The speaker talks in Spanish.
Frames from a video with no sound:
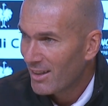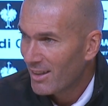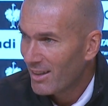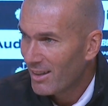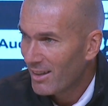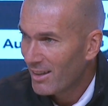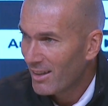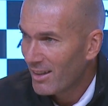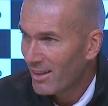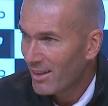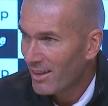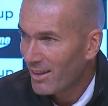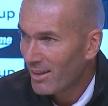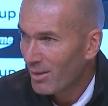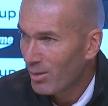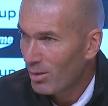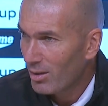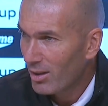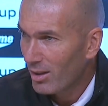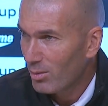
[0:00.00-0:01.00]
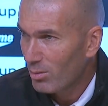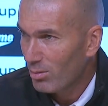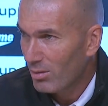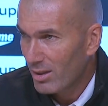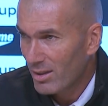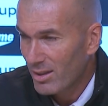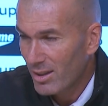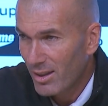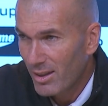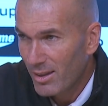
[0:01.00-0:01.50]
y, y lo que
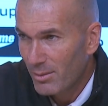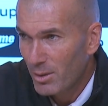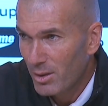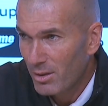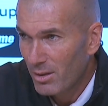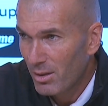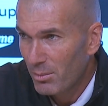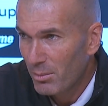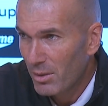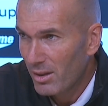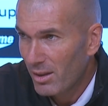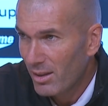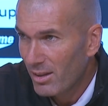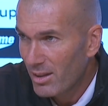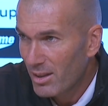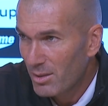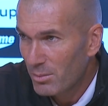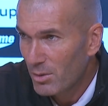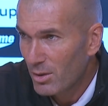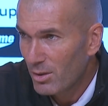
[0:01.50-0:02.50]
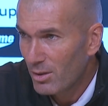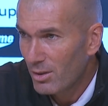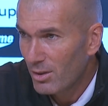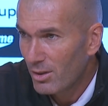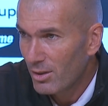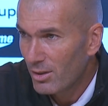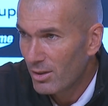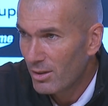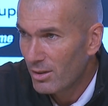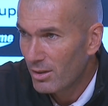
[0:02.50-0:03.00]
tú decías, bueno, el
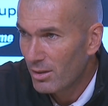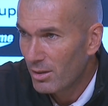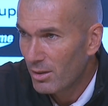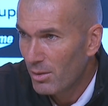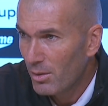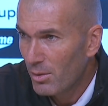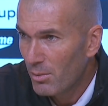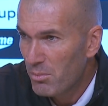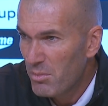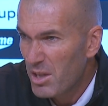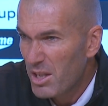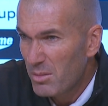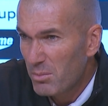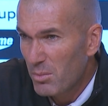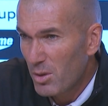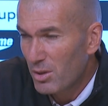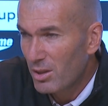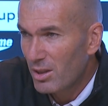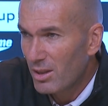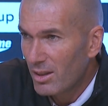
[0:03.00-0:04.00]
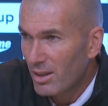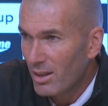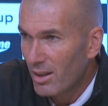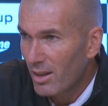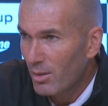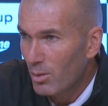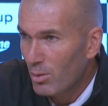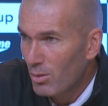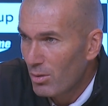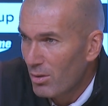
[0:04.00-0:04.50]
madridismo mismo si
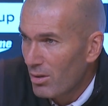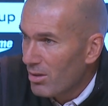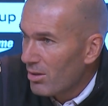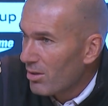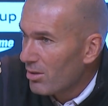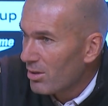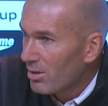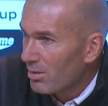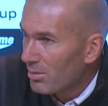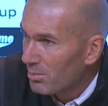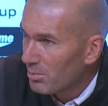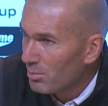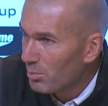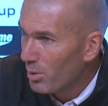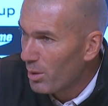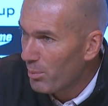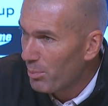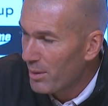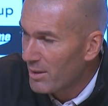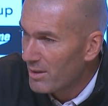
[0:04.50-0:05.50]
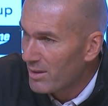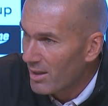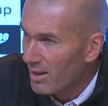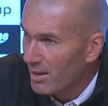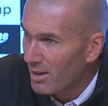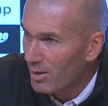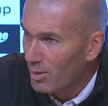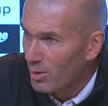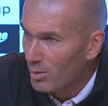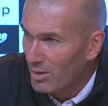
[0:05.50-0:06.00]
algunos pueden
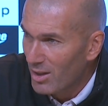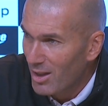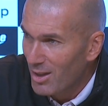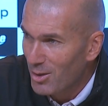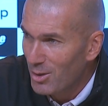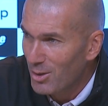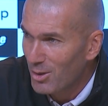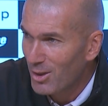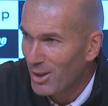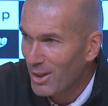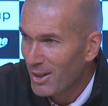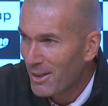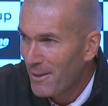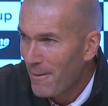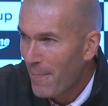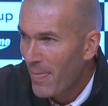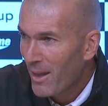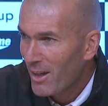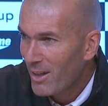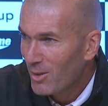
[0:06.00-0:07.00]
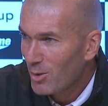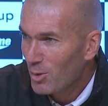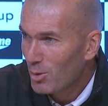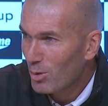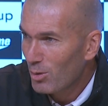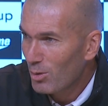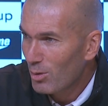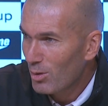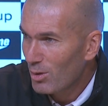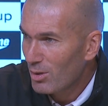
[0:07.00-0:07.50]
pensar al contrario,
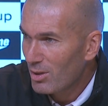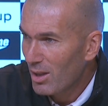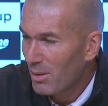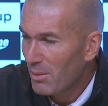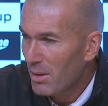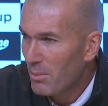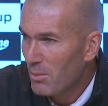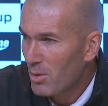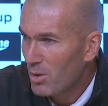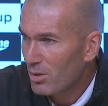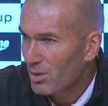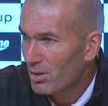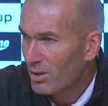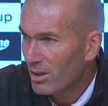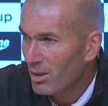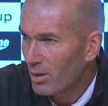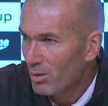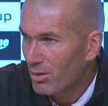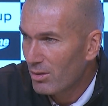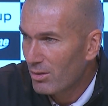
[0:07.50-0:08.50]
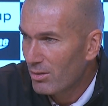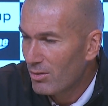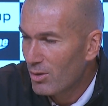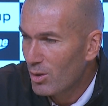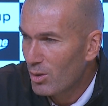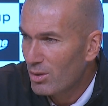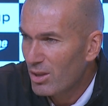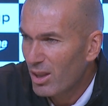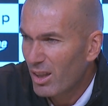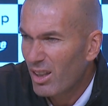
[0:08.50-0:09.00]
nosotros sabemos, y yo,
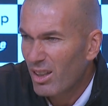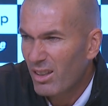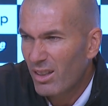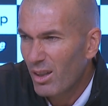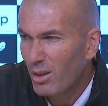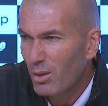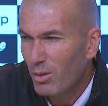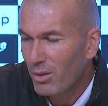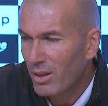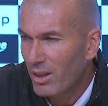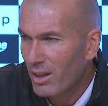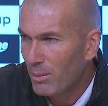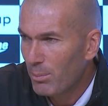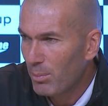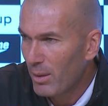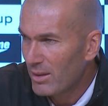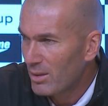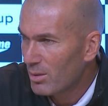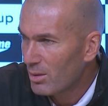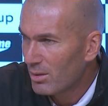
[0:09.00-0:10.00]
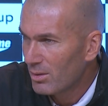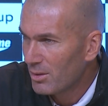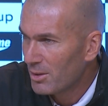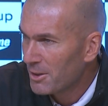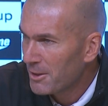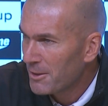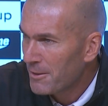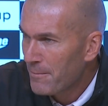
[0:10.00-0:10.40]
yo sé que tengo un equipazo,